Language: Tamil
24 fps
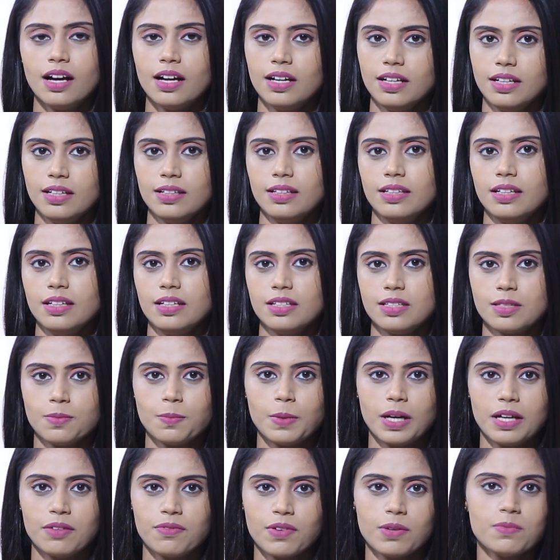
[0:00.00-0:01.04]
அண்டல் தன் இட்ஸ்
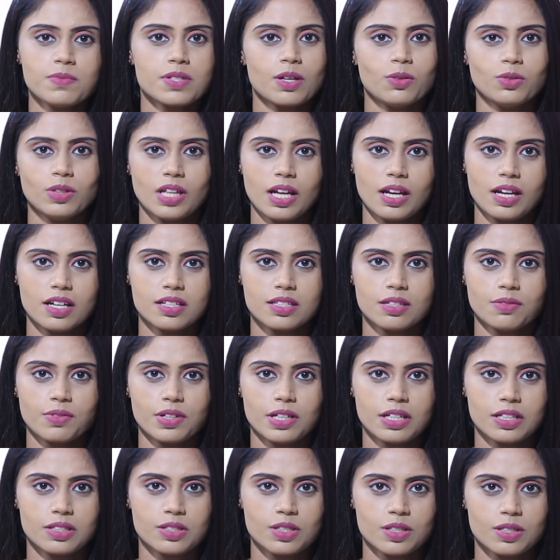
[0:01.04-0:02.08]
பை ஃப்ரம் சௌந்தர்யா
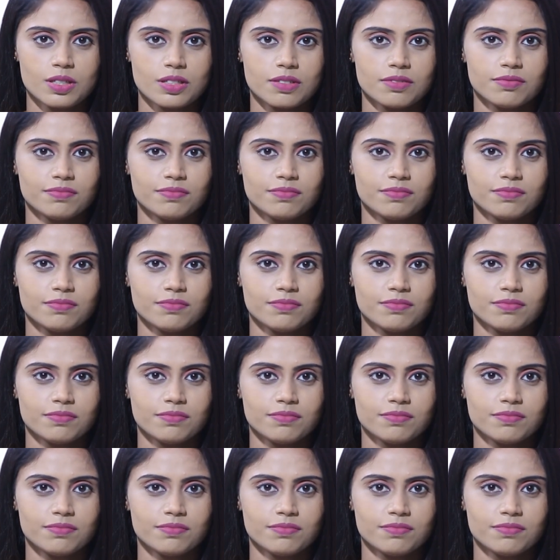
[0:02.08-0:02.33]
சிவராஜ்